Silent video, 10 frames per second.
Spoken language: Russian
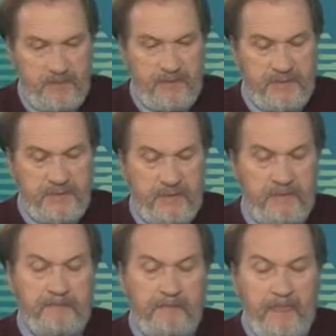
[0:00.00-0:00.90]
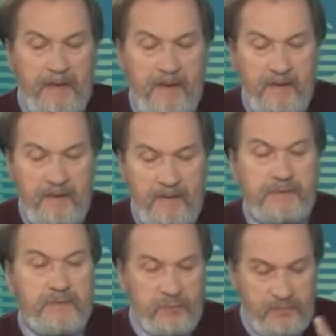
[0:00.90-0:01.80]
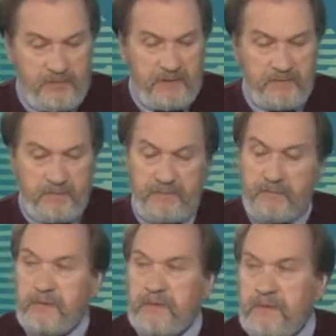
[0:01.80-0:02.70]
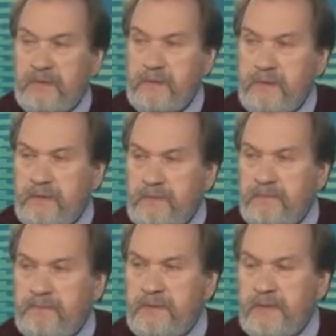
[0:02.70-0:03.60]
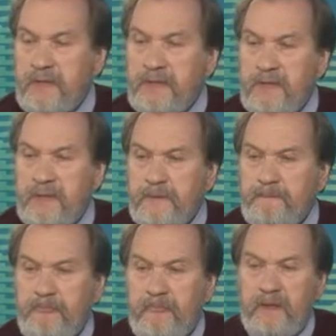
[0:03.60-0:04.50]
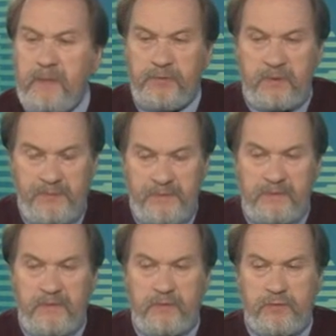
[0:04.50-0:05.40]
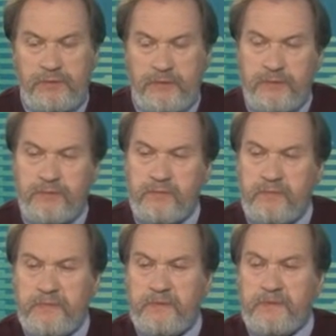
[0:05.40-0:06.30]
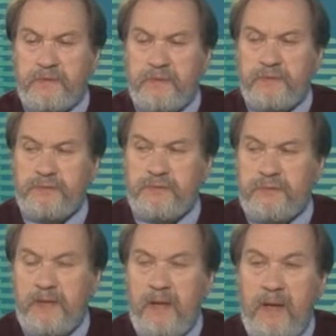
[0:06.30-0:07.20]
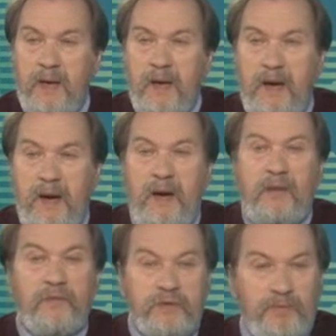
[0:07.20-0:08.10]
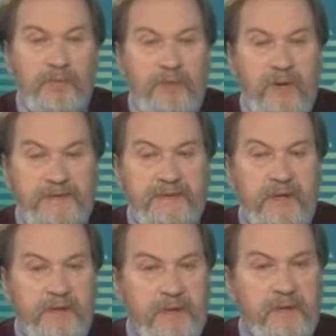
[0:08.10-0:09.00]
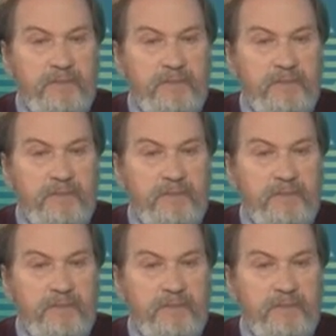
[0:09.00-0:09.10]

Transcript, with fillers: бересте, э, это то, что меня э, не, не было не отнять и потом по изготовлению ложек еще у меня, значит, я учился. А вот по остальные,